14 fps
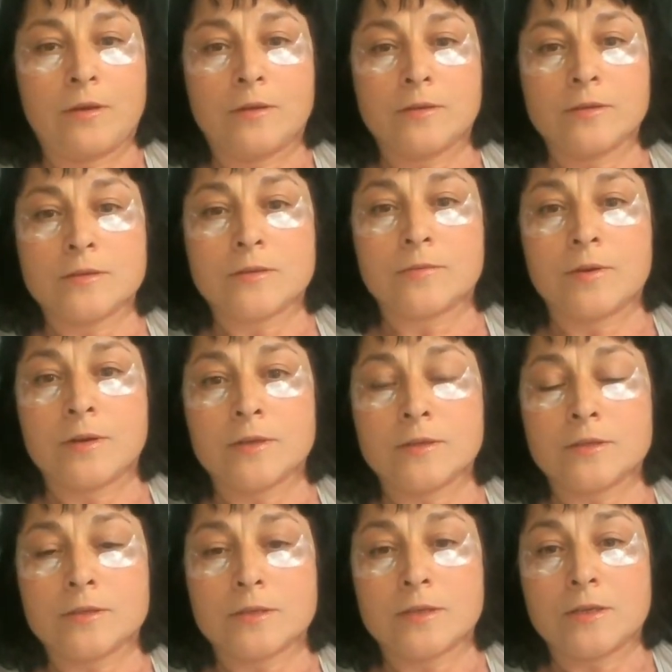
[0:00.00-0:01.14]

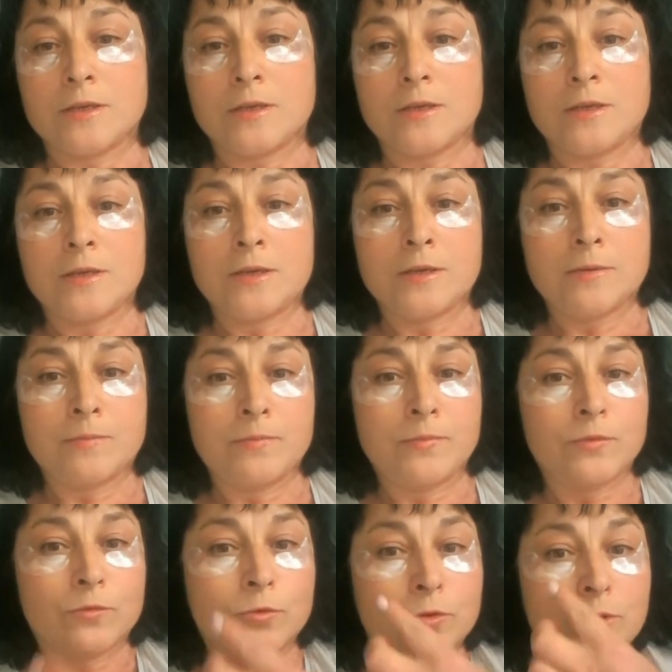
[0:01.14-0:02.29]
называется. И
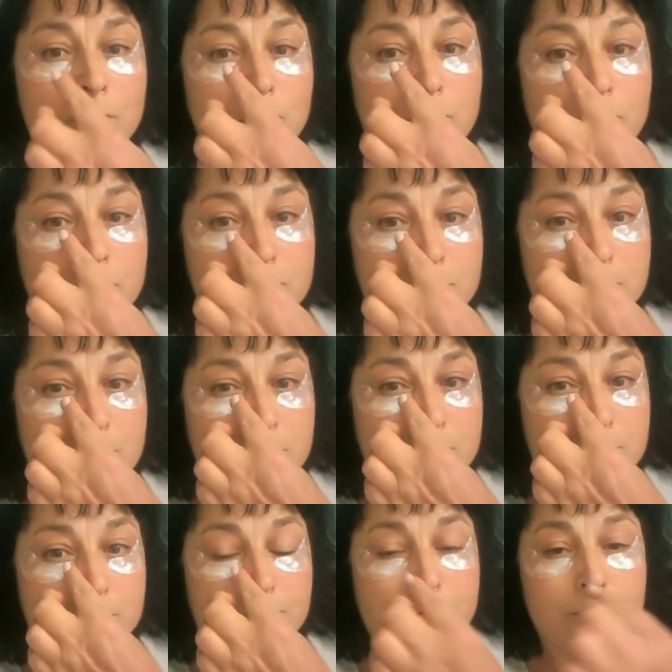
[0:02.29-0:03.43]
вот такое
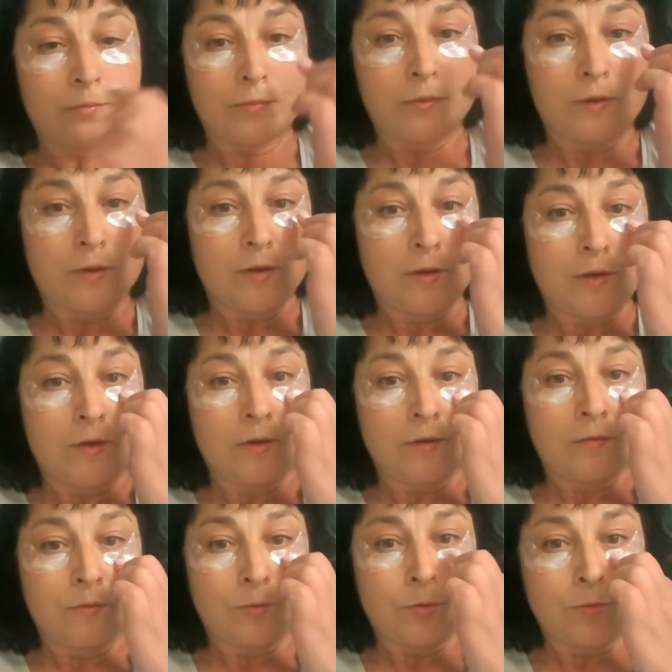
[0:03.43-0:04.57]
средство.
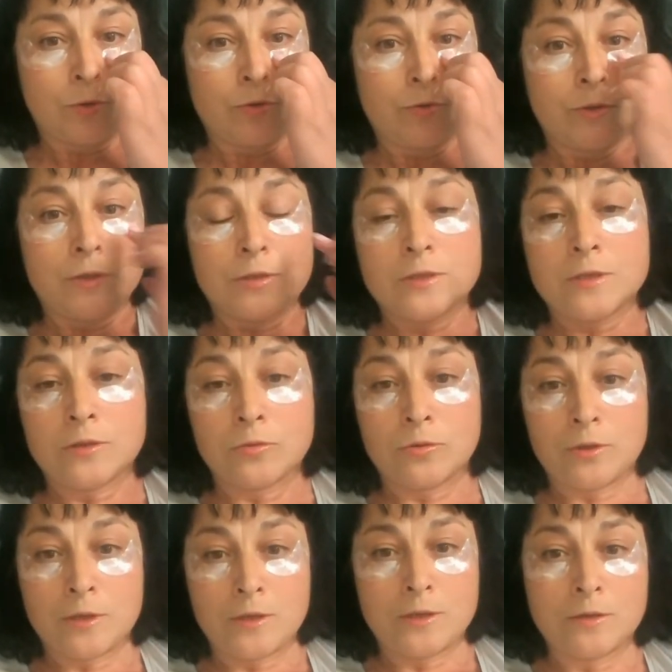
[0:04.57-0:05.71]
В общем, что они
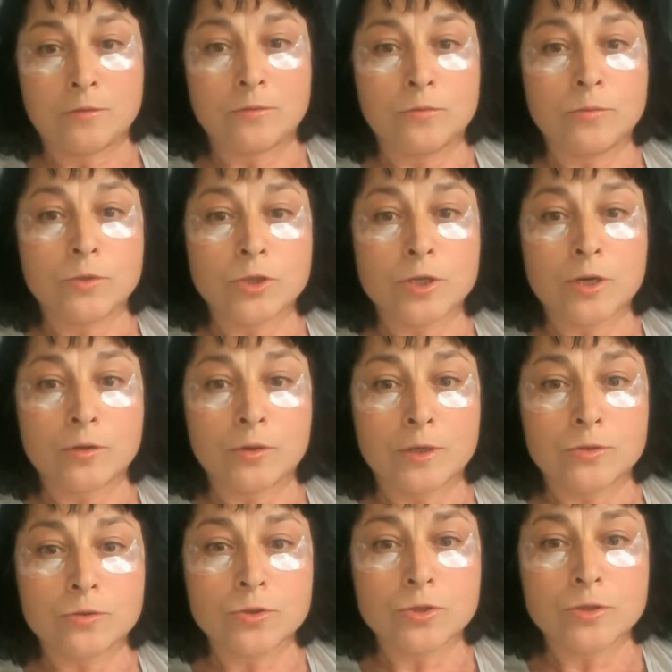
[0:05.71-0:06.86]
делают? Они уменьшают
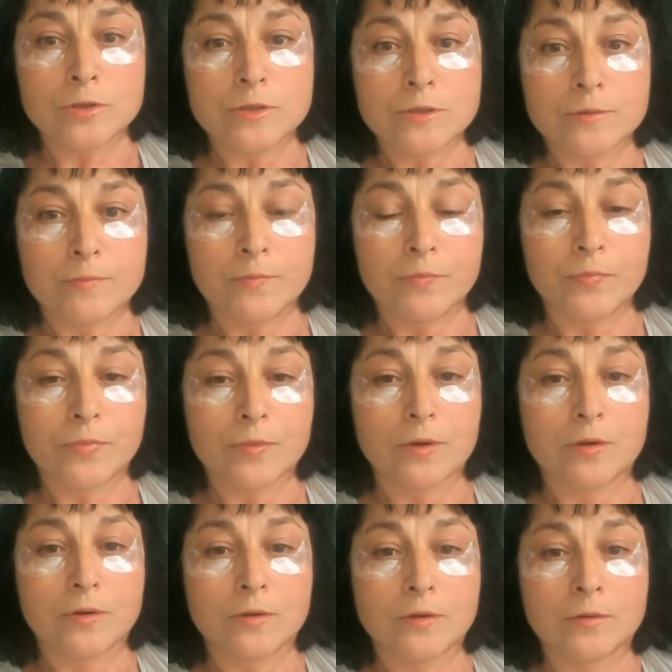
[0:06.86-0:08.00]
отечность
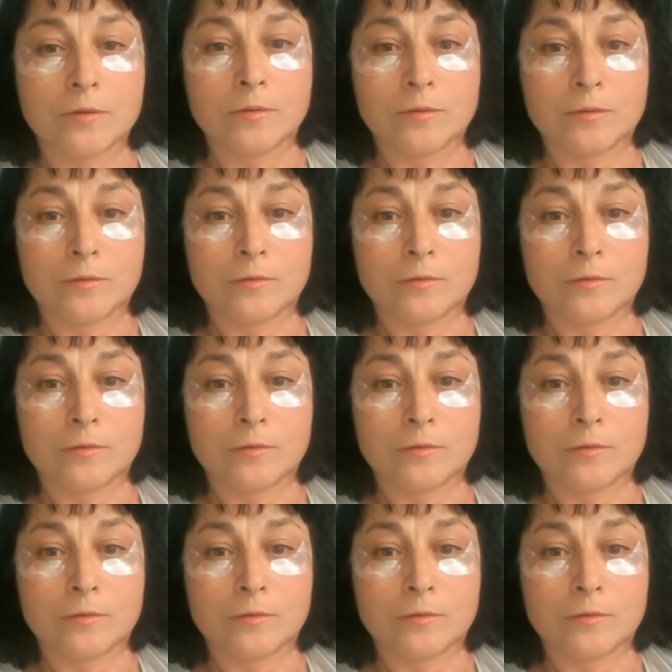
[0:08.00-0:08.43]
а,